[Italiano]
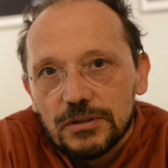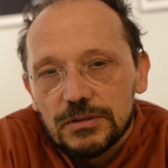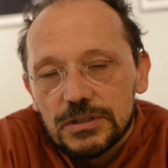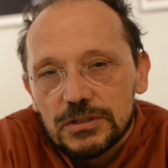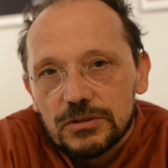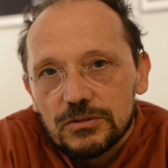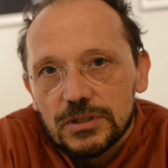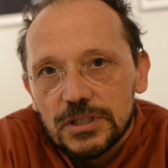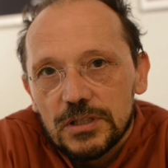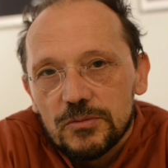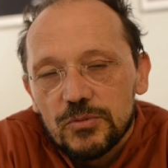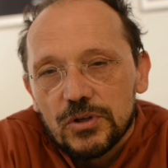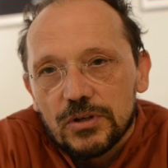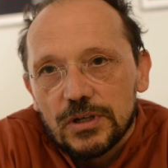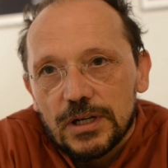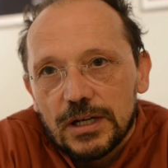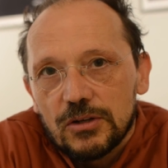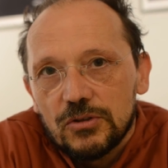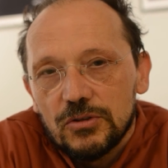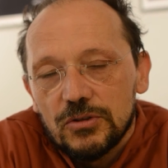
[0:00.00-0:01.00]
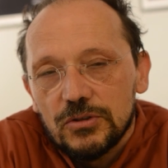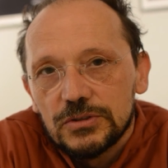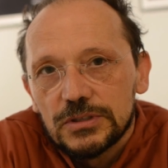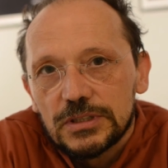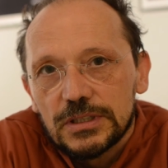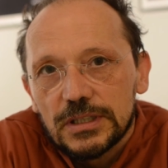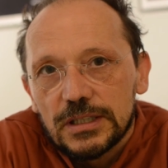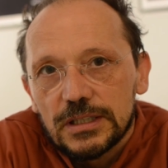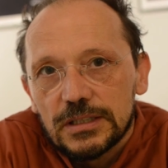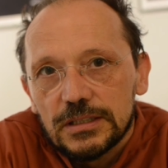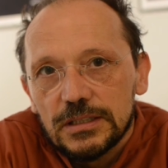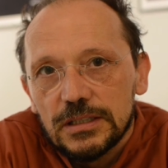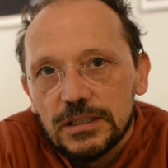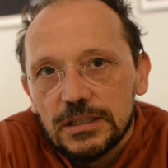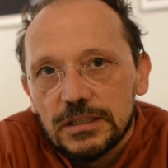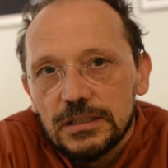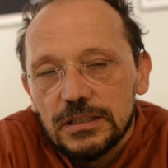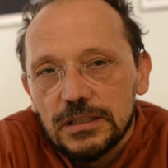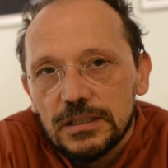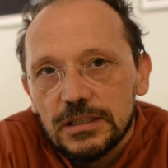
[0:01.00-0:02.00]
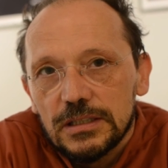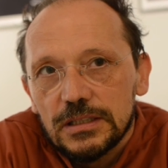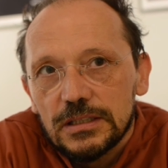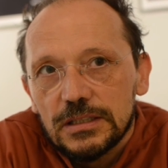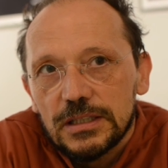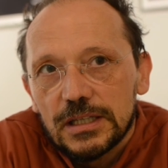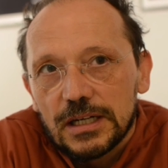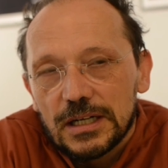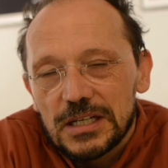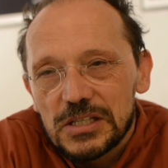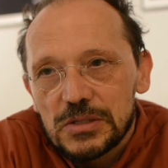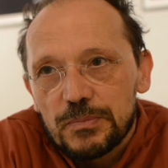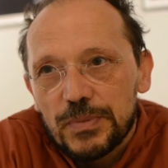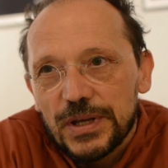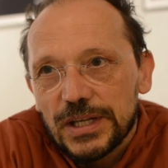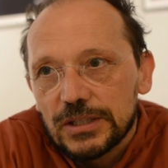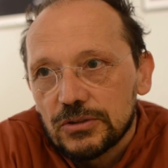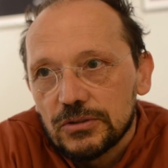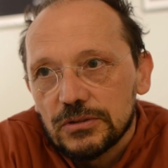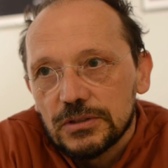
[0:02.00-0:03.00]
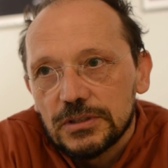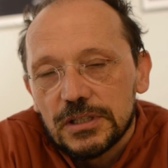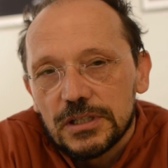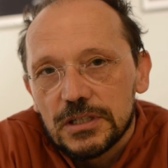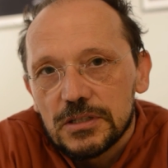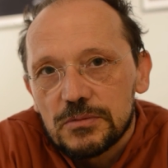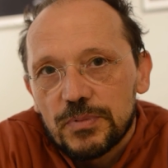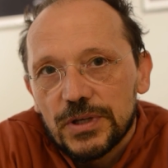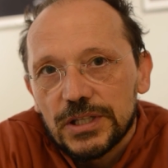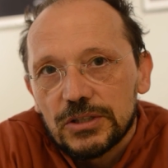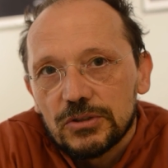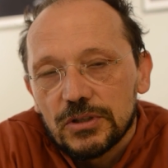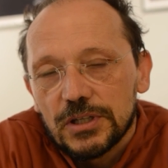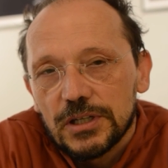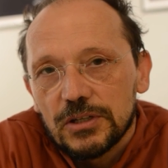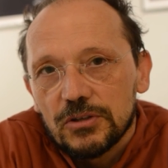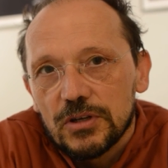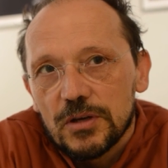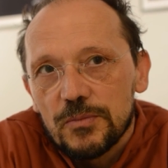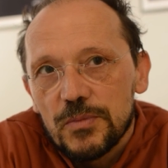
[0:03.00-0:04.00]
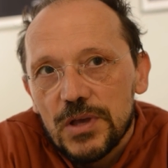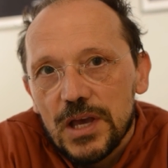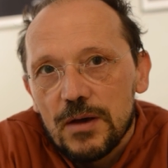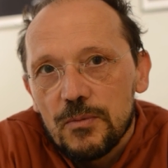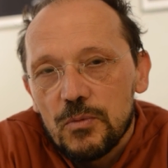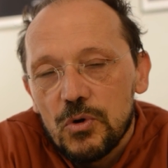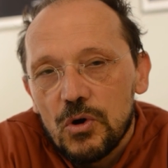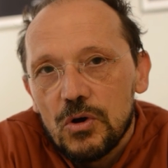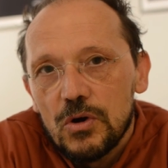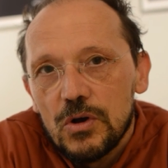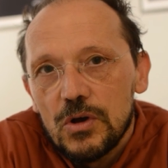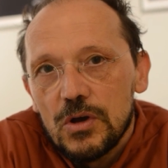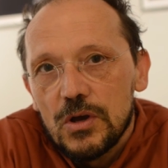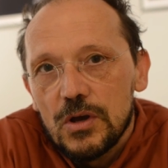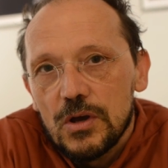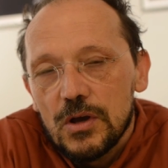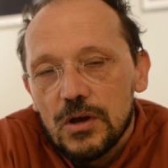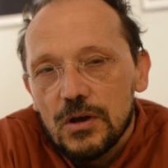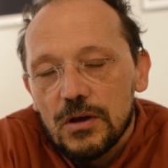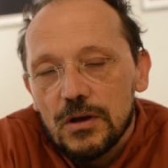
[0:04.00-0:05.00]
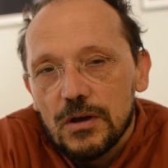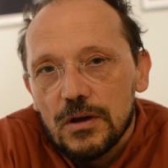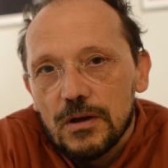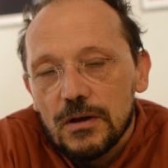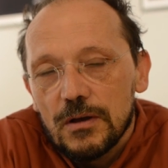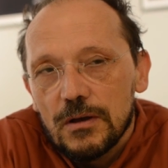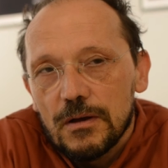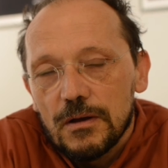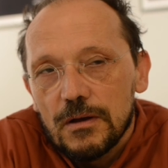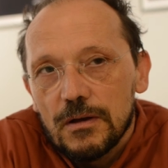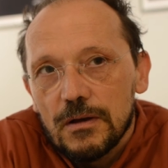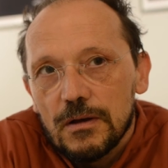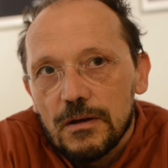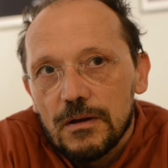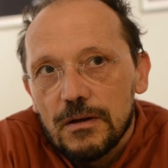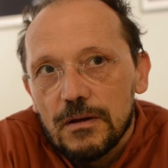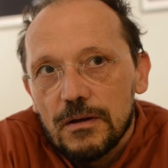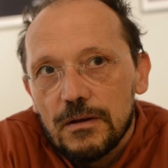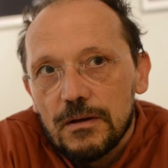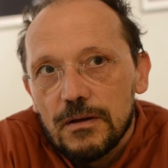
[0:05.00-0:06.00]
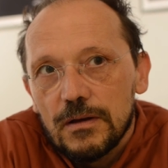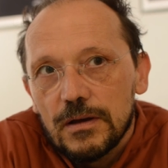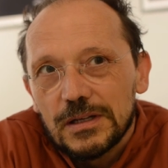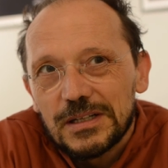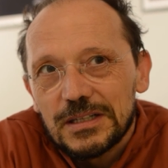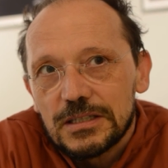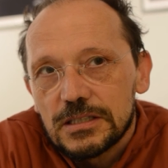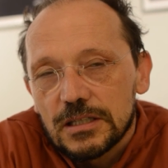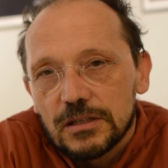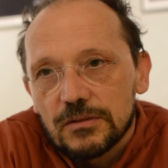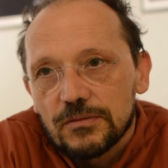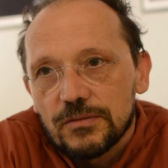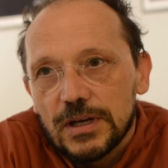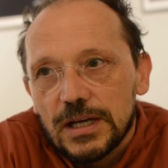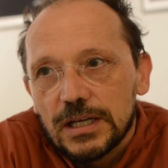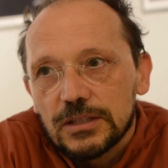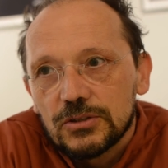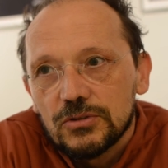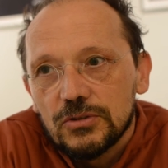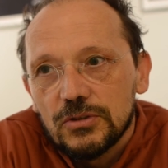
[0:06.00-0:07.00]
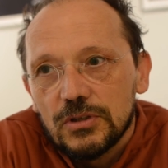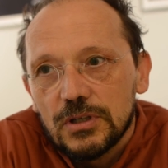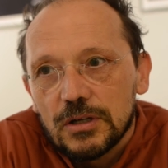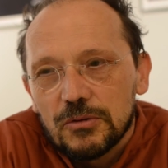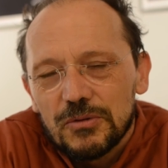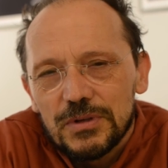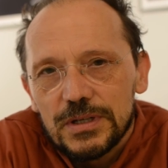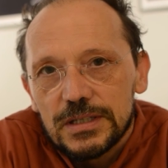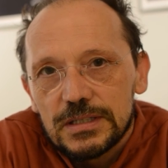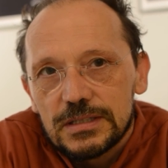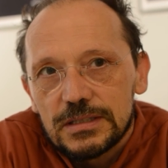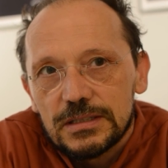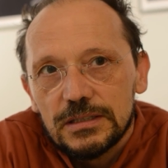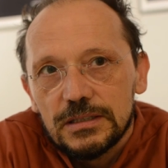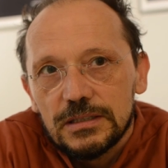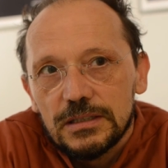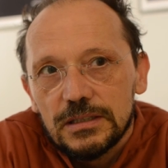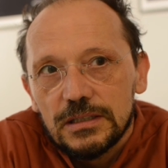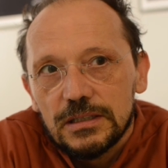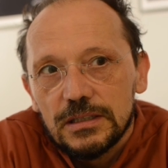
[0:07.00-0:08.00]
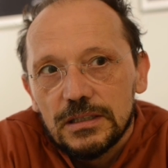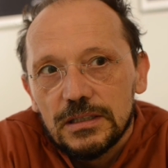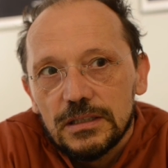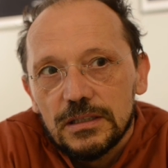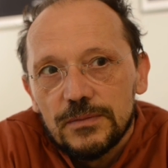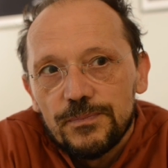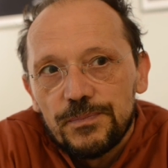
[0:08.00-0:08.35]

questo libro racconta di, di, del rispetto, del rispetto che noi abbiamo eh, riservato a, questi,